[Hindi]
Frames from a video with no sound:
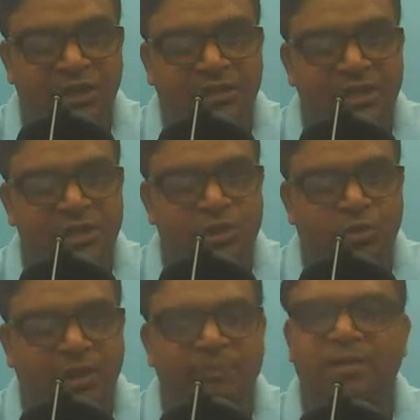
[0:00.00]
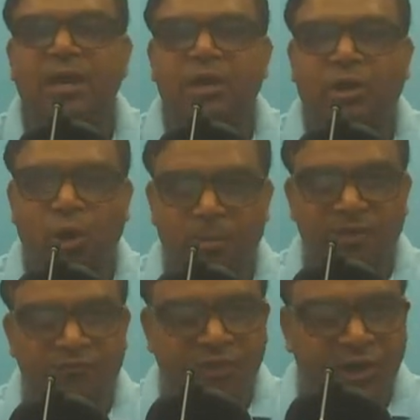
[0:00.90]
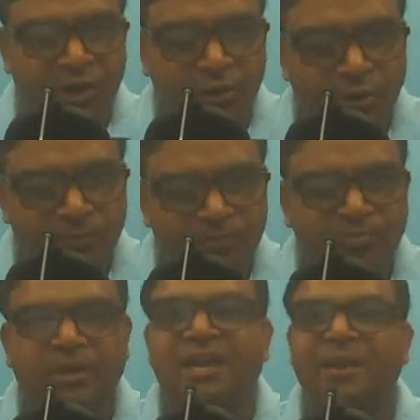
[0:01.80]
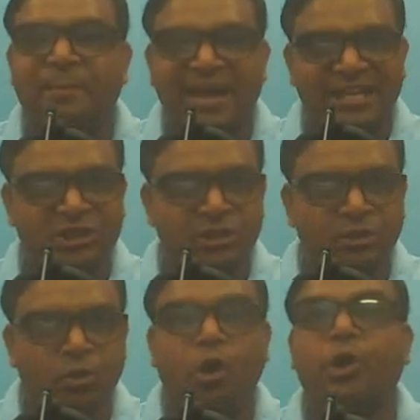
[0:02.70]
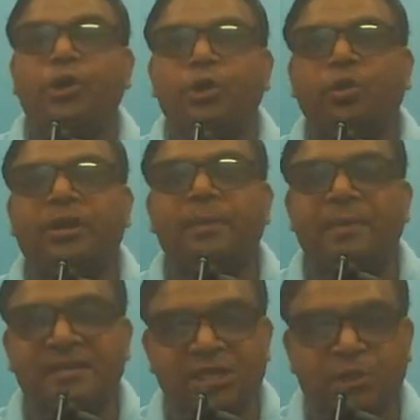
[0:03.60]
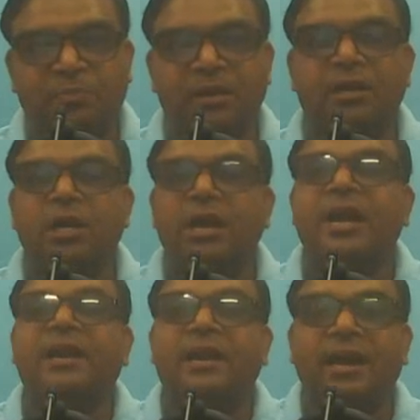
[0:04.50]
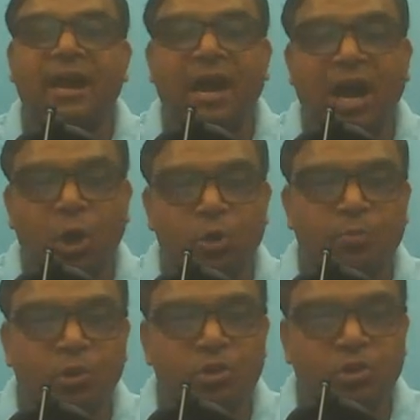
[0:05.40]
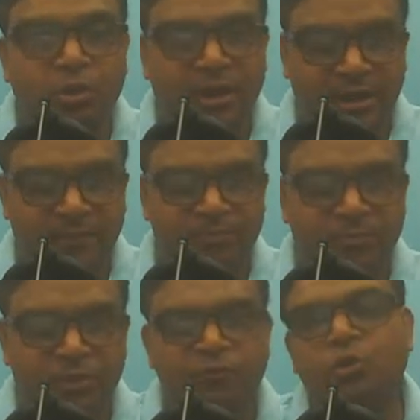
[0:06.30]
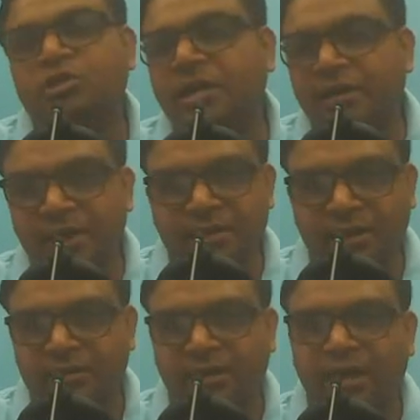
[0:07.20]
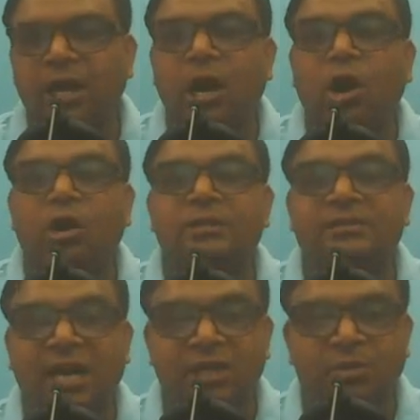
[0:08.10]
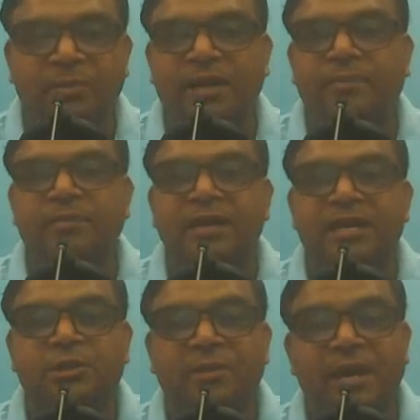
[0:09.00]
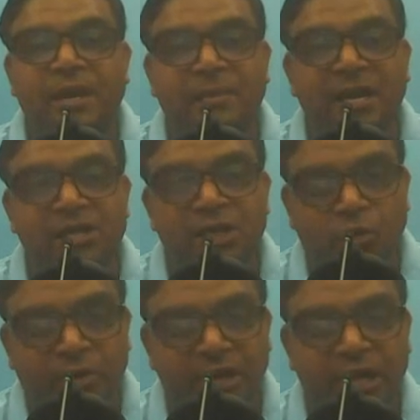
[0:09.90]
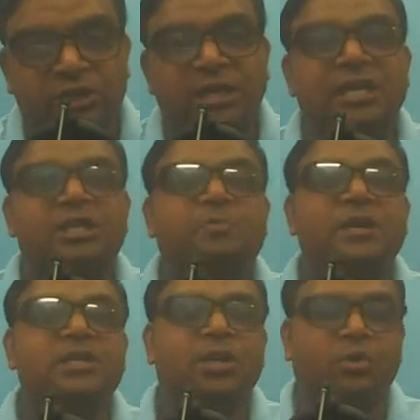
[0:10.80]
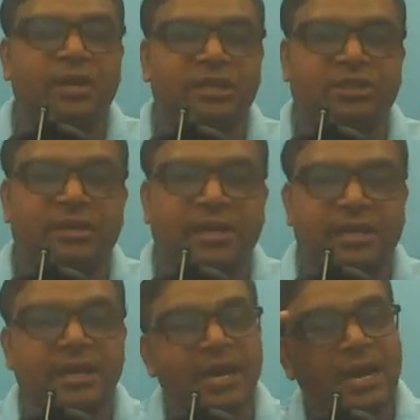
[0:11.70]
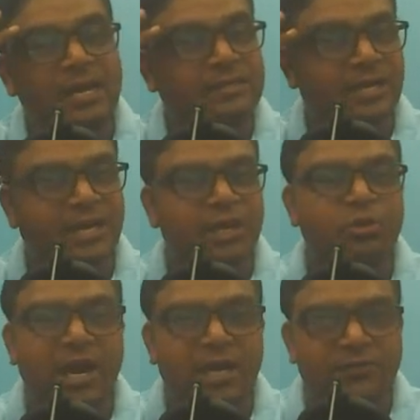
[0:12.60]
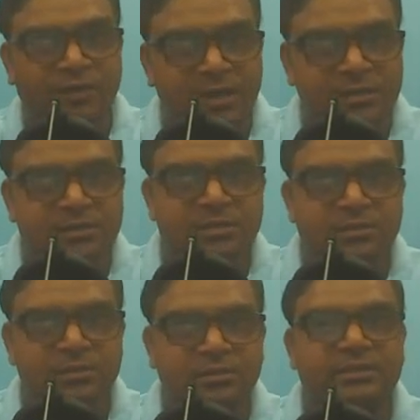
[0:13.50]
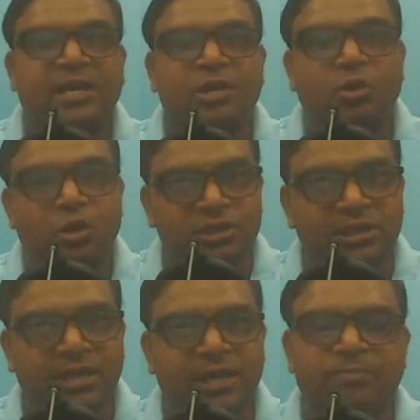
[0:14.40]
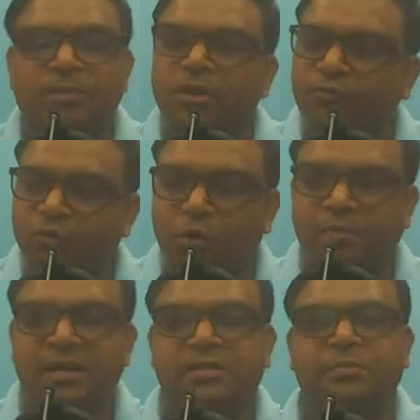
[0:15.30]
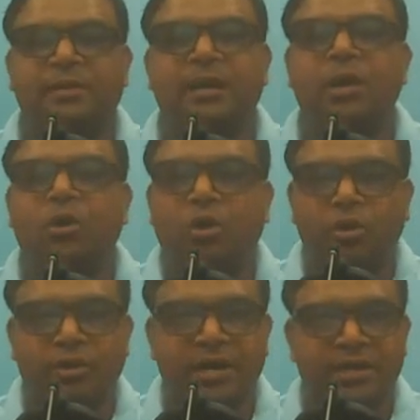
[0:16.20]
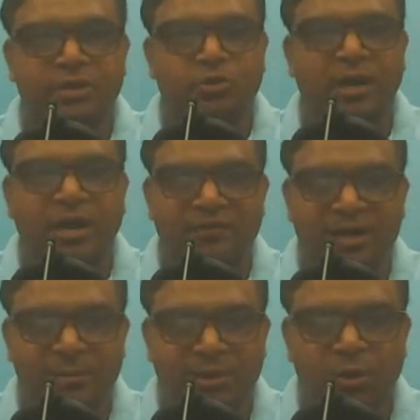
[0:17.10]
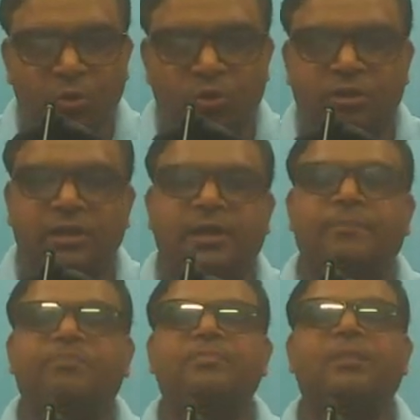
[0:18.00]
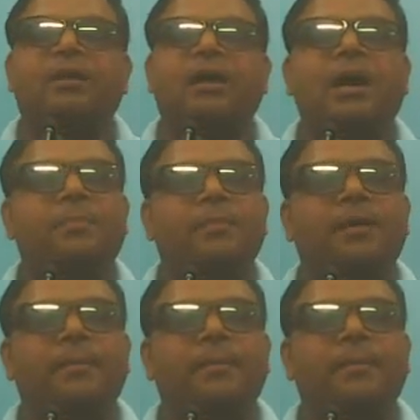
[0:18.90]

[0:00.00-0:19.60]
इंटेलिजेंस जो है कोई भी वीडियो इमेज ऑडियो के बेसिस पर एक नया आउटपुट जो है वो जनरेट करता है और साथ में इसमें इमेज रिकॉग्निशन स्पीच रिकॉग्निशन की इस तरह की जो एडवांस टेक्नोलॉजी हैं वो भी इसमें ऑलरेडी जो है अवेलेबल होती हैं अब